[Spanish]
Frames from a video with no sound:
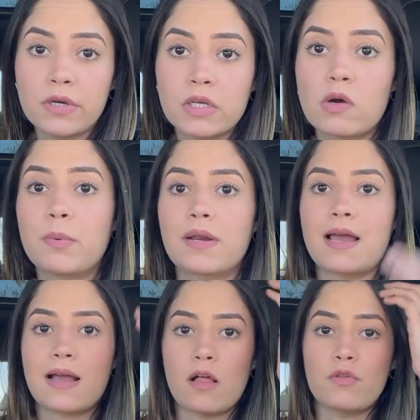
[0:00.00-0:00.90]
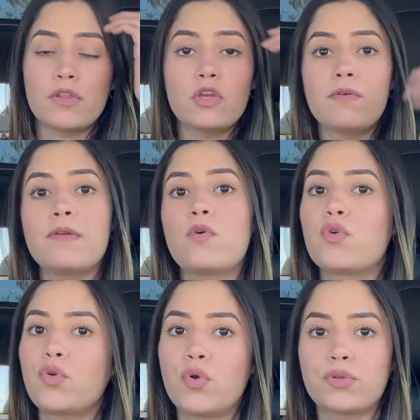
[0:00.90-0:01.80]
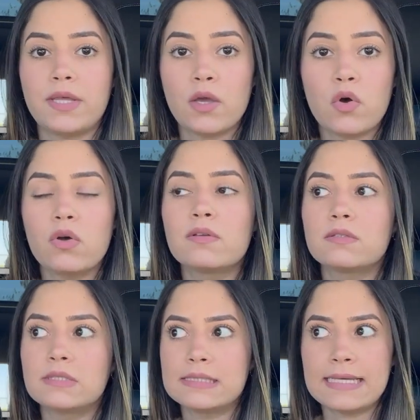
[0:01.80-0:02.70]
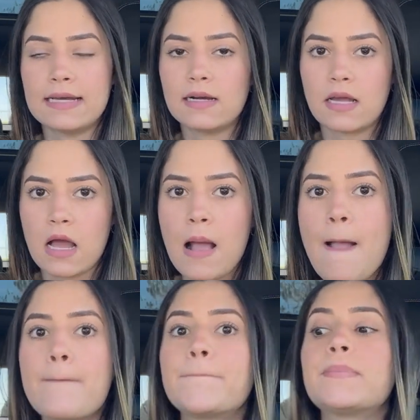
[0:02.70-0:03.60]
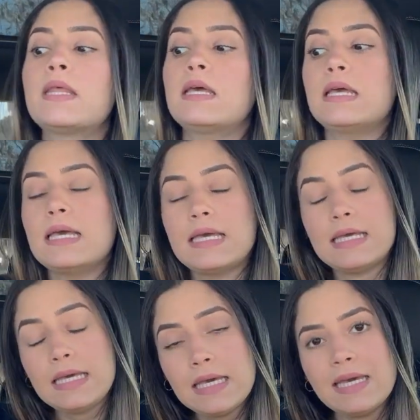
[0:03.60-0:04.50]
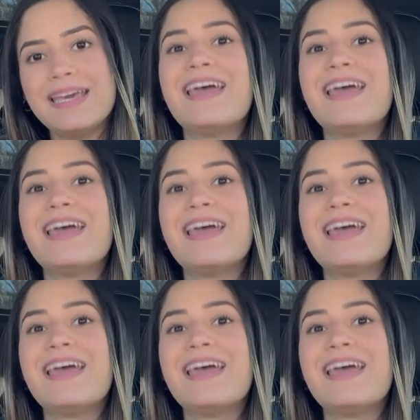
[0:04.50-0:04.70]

Rico porque acá donde yo vivo no tengo cerca. Y